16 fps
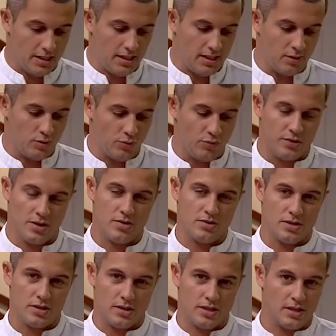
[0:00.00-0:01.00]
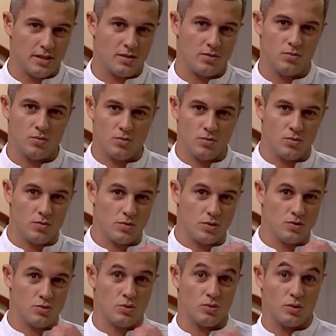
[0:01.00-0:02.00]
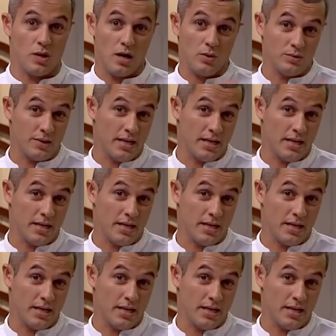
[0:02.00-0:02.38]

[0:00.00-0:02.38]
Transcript: e que no final você tenha um risoto al